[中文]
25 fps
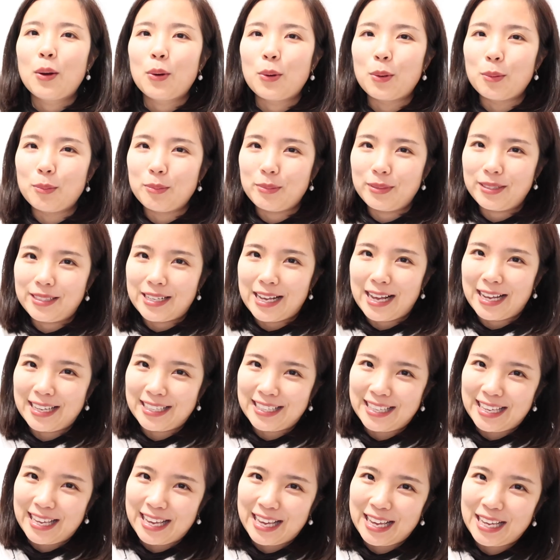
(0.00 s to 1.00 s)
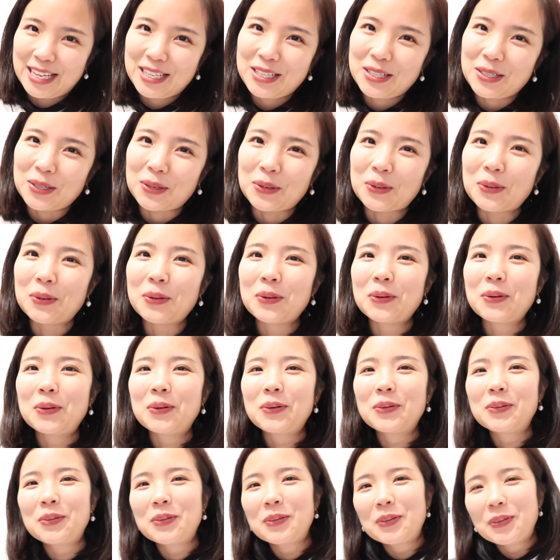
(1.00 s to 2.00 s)
我们家也
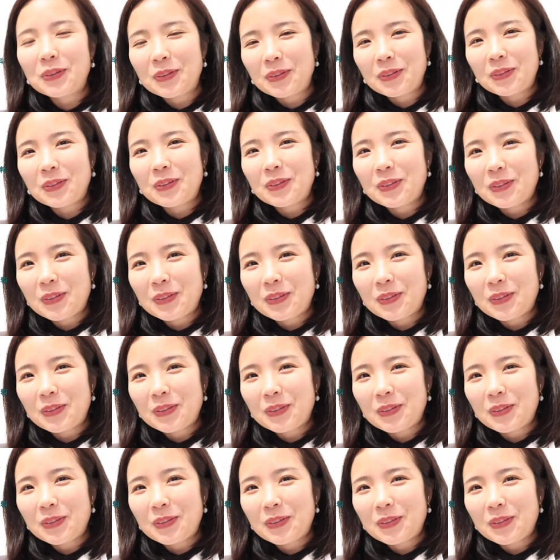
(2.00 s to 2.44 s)
有。